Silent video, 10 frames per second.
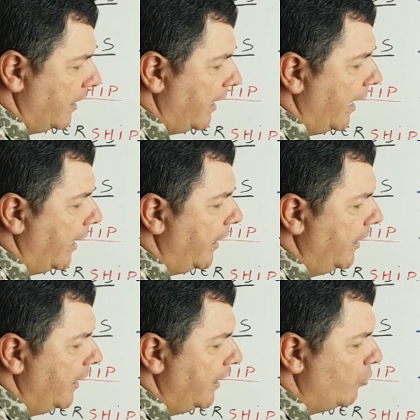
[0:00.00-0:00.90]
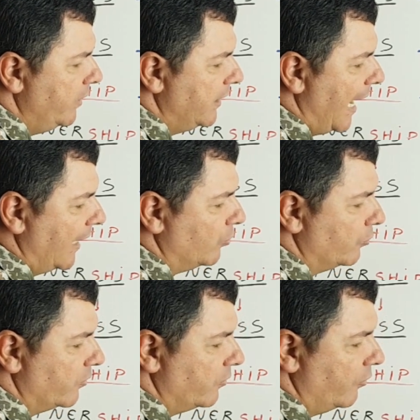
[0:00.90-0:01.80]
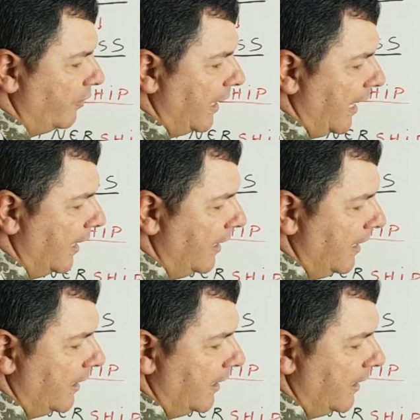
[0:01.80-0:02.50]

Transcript: care é cuidado. Se eu falar